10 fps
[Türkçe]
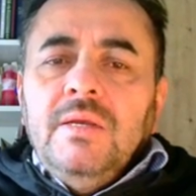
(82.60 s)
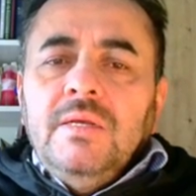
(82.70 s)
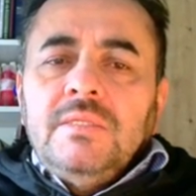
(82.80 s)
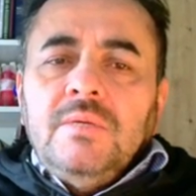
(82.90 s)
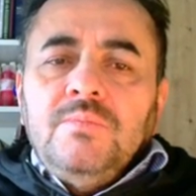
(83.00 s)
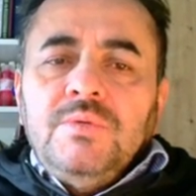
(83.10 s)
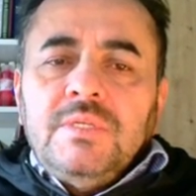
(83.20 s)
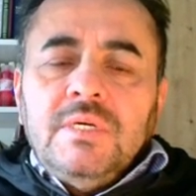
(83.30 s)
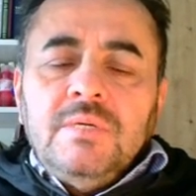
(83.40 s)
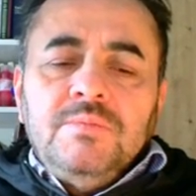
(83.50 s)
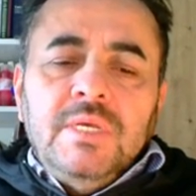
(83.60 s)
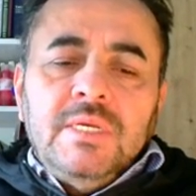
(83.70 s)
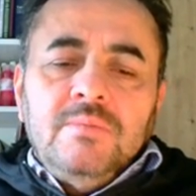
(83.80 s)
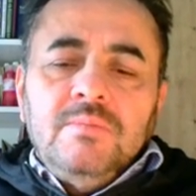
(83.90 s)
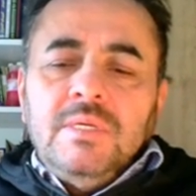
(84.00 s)
Tabi bir takım
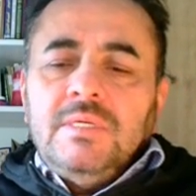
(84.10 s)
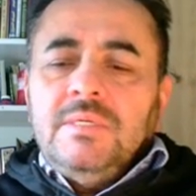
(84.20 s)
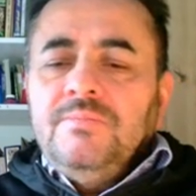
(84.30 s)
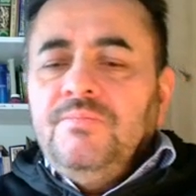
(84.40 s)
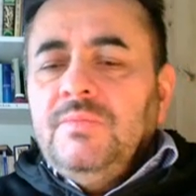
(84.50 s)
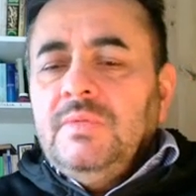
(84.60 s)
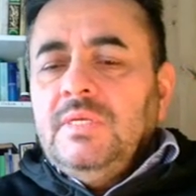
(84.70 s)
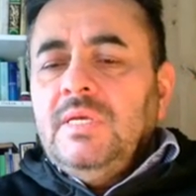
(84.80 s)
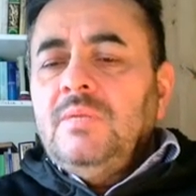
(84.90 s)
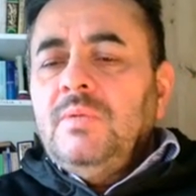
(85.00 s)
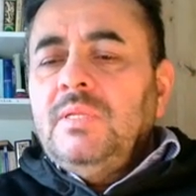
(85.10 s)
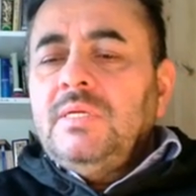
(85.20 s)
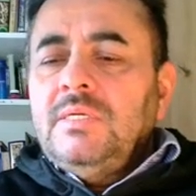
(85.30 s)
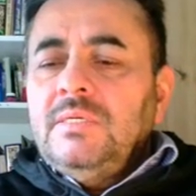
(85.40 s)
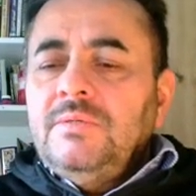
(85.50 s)
terimleri,
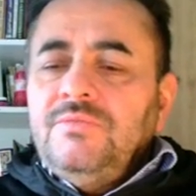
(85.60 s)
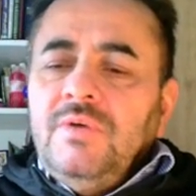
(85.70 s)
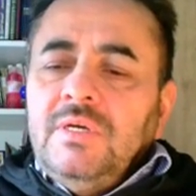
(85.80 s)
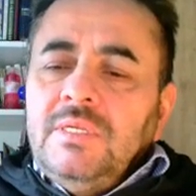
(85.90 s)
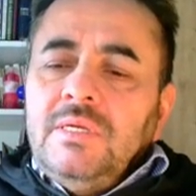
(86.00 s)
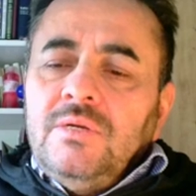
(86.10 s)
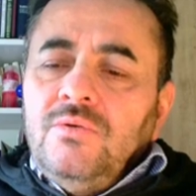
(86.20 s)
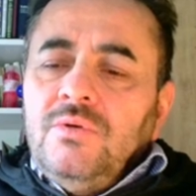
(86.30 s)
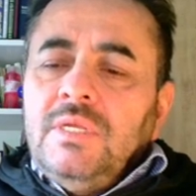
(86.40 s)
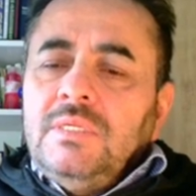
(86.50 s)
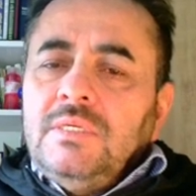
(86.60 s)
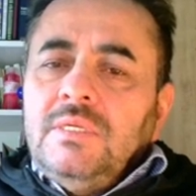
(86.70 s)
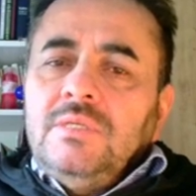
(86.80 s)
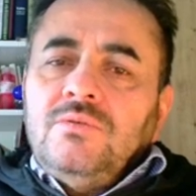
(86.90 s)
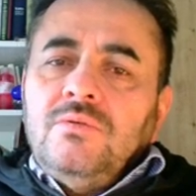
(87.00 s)
kelimeleri, ifadeleri
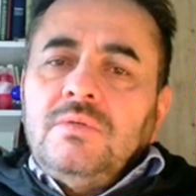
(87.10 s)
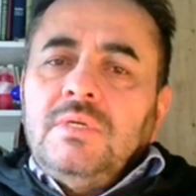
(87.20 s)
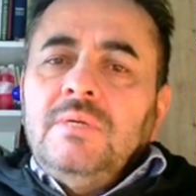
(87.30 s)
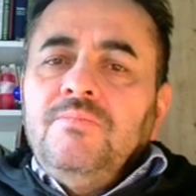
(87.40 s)
öğrendikten sonra